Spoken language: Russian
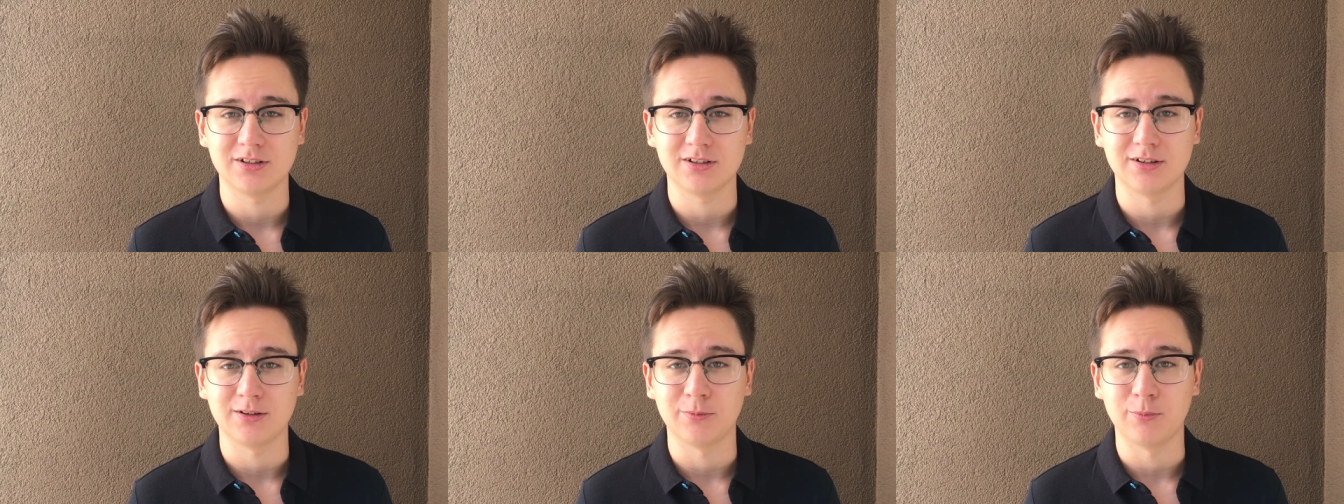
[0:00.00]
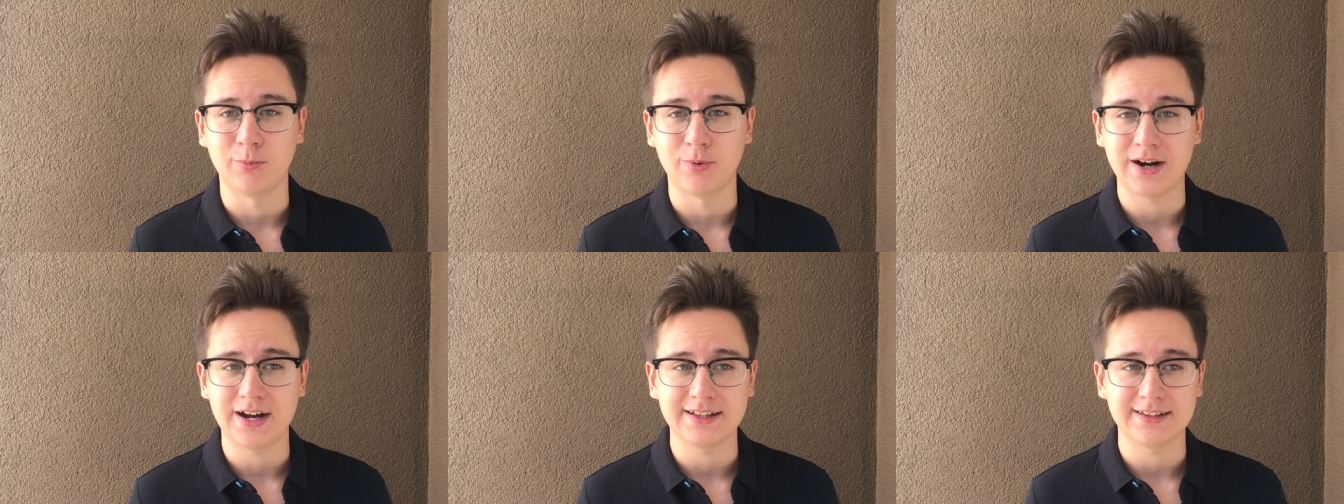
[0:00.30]
э,
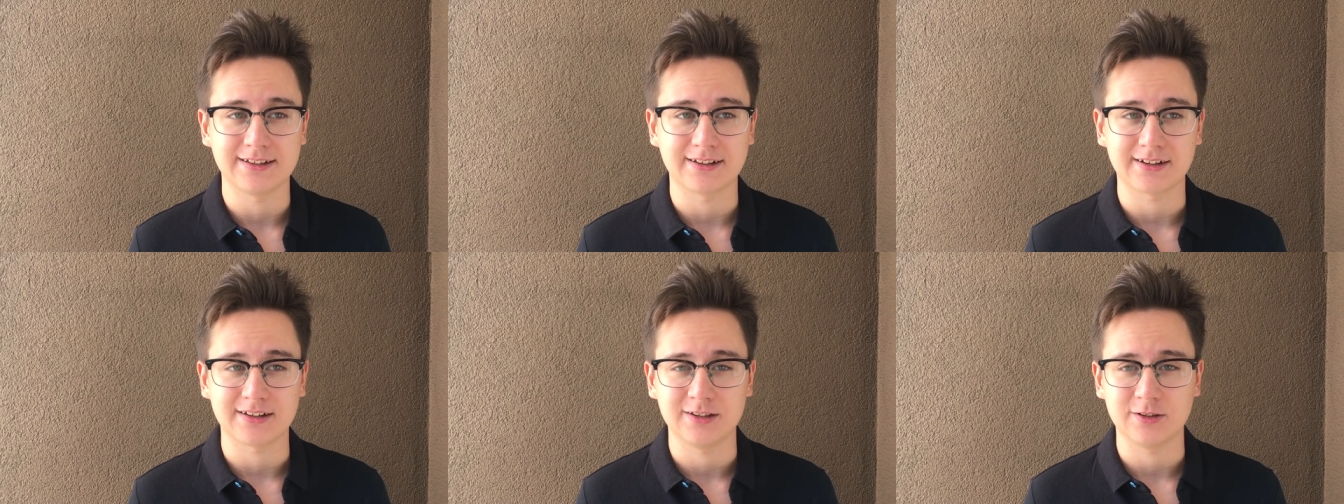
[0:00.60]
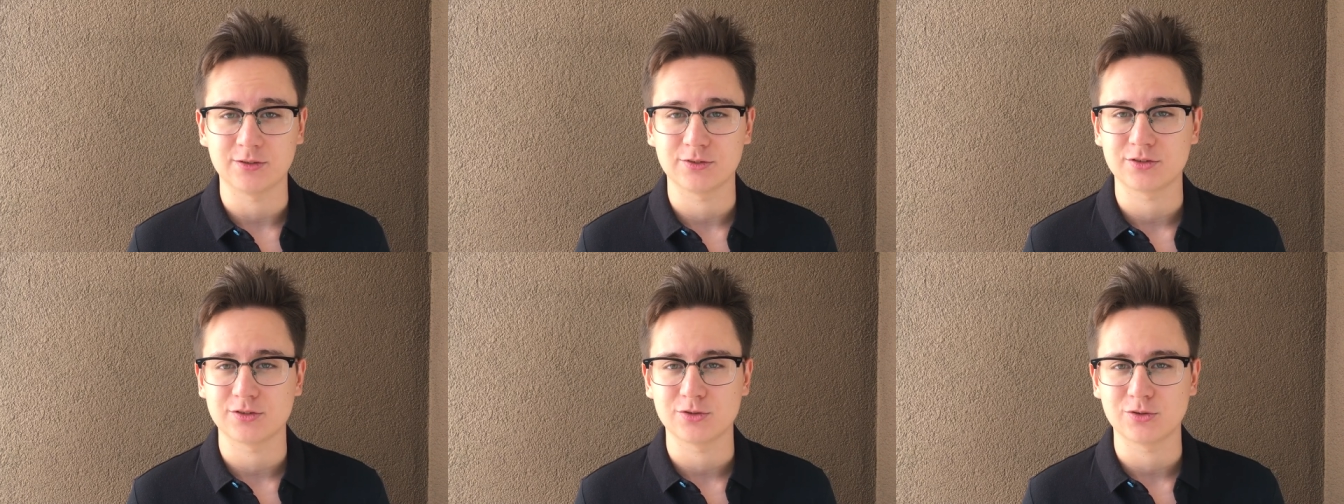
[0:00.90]
баннер
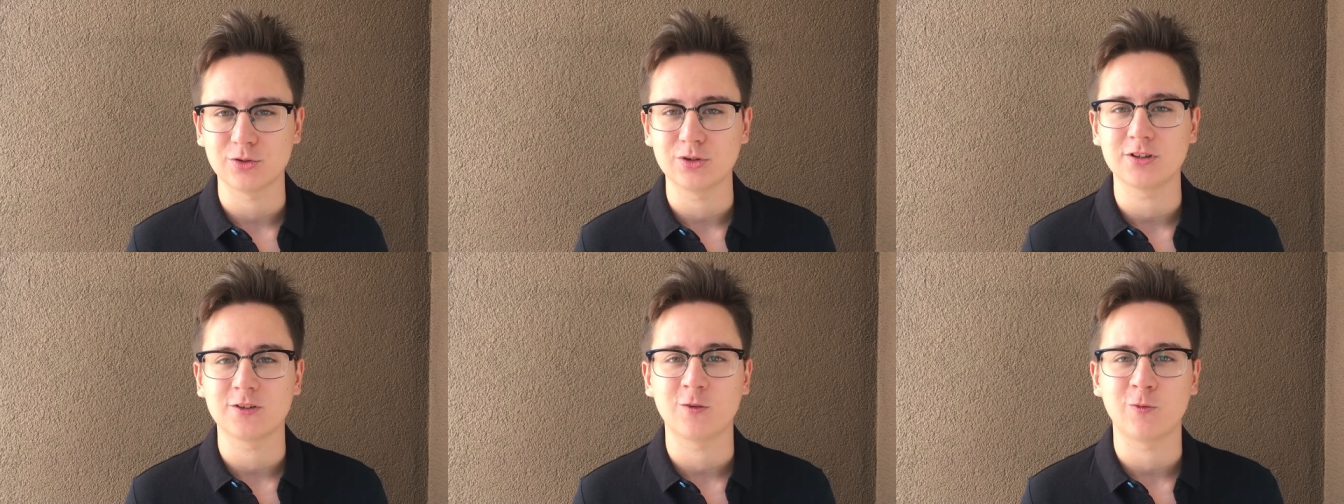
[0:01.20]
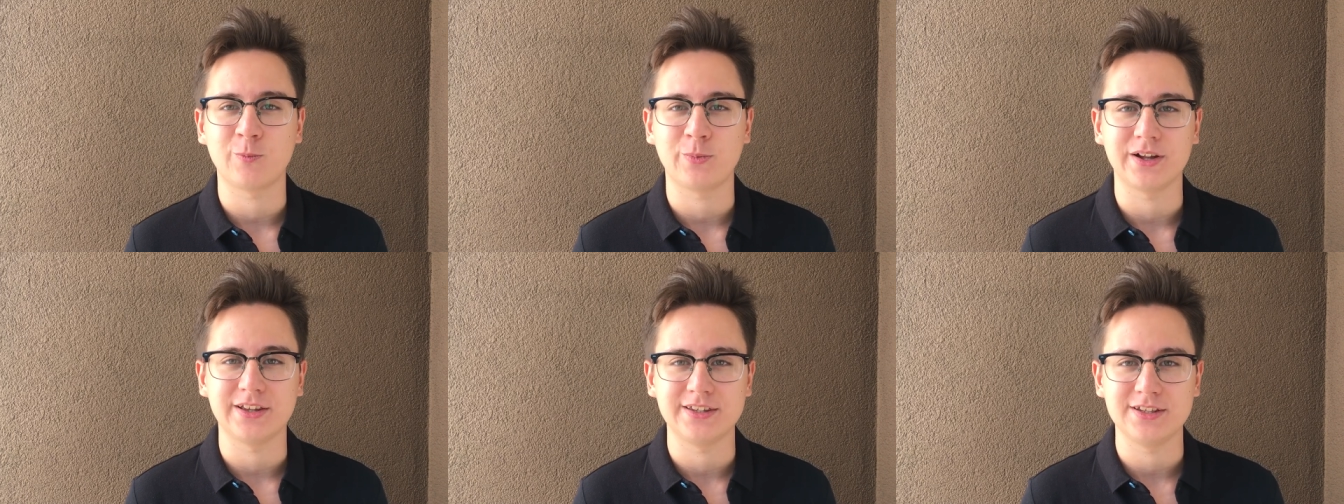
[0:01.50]
не столько
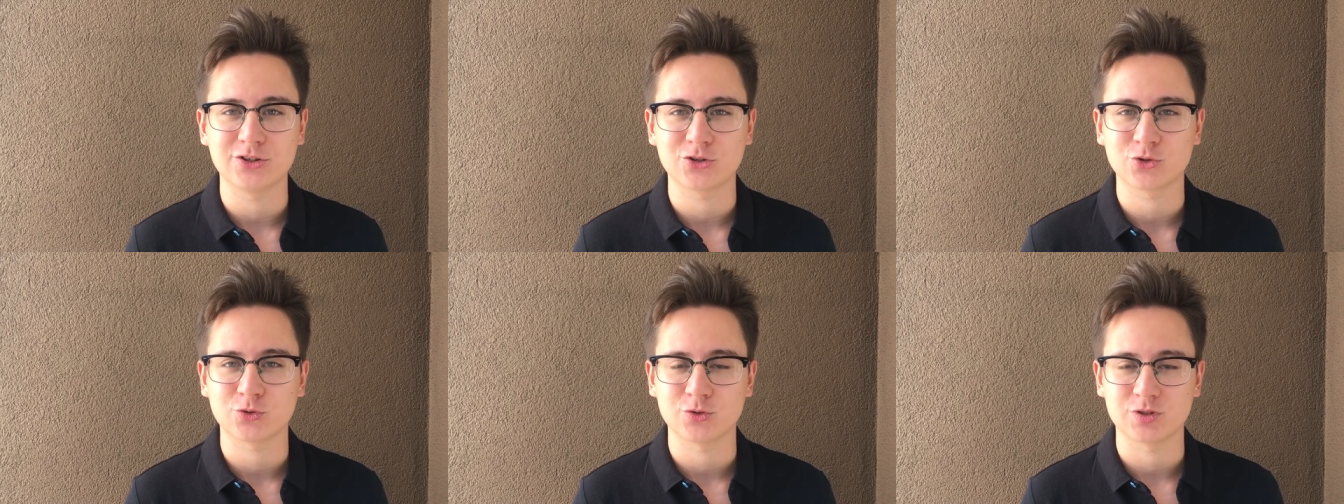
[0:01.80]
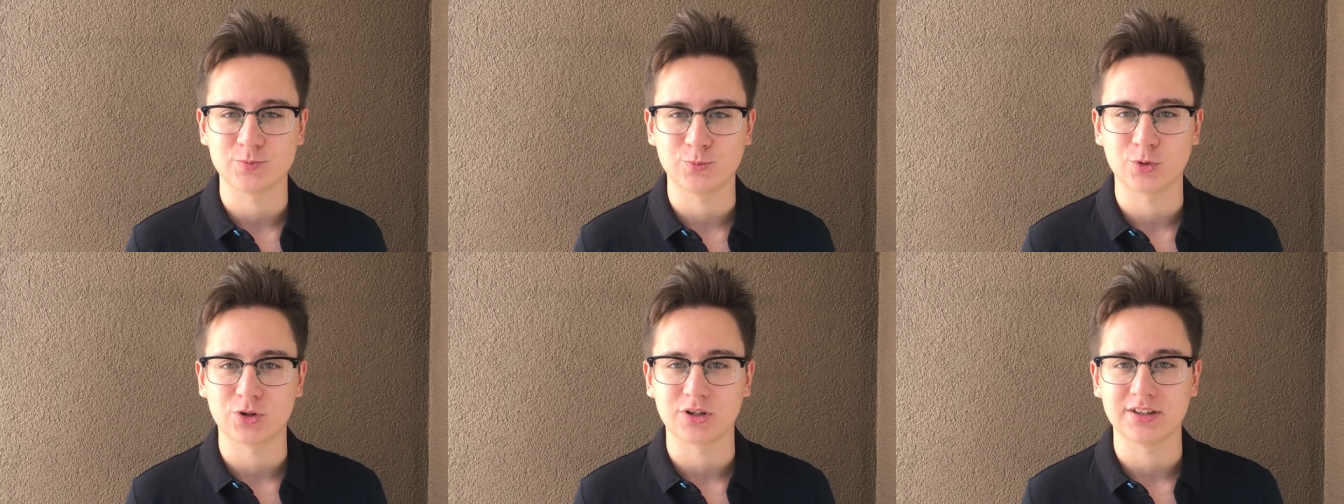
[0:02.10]
в поддержку
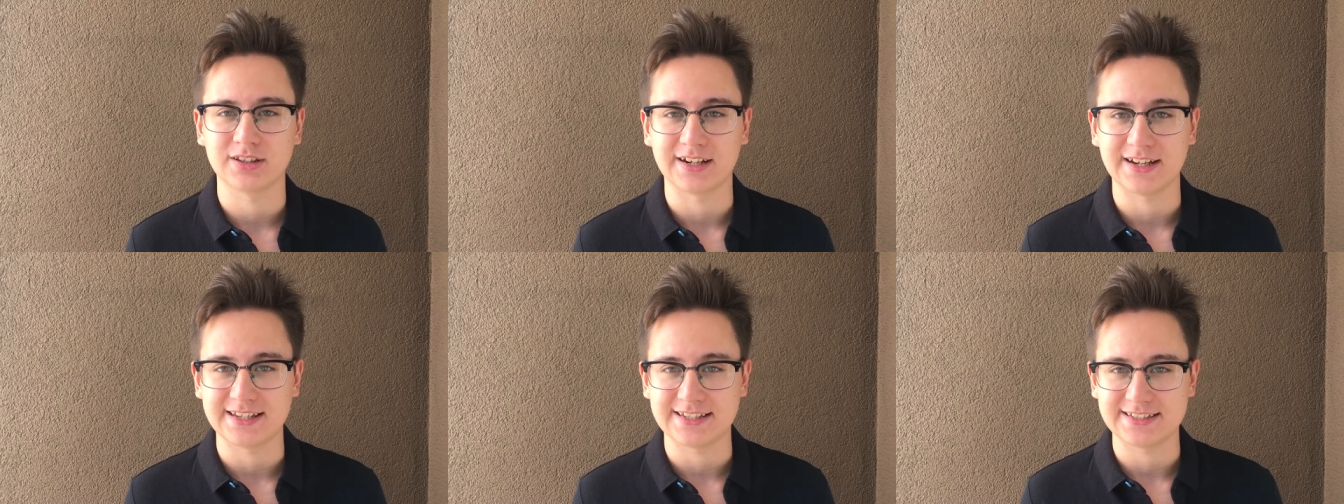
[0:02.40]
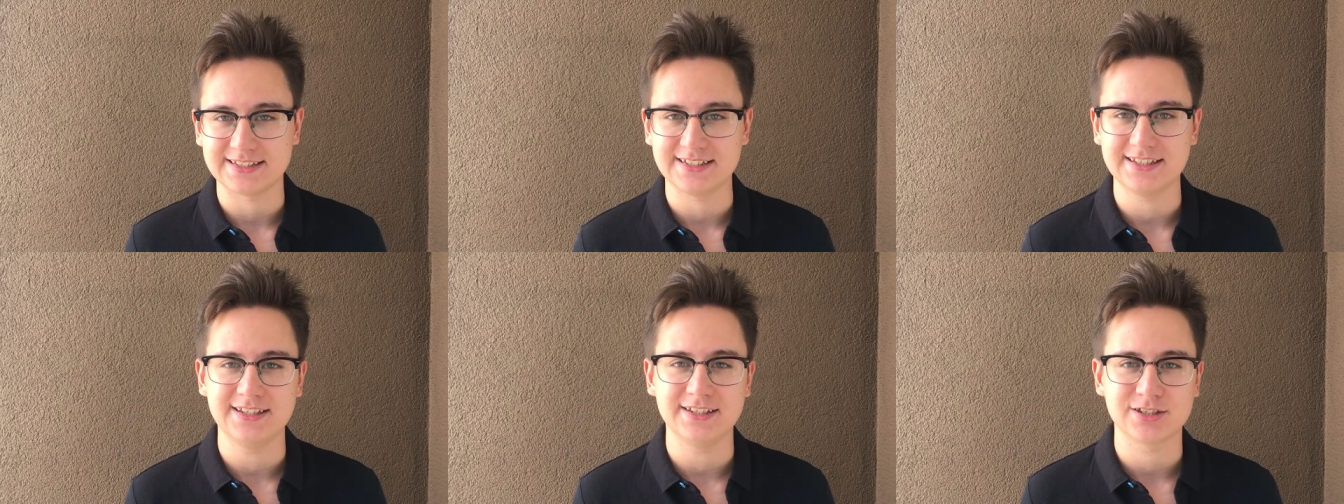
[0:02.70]
сборной
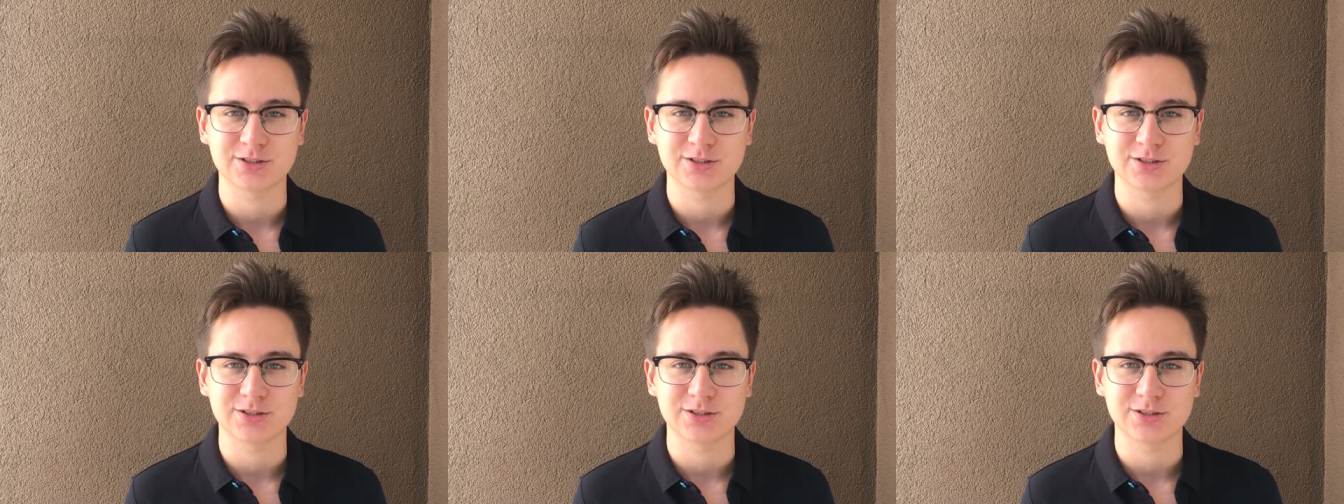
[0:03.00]
России,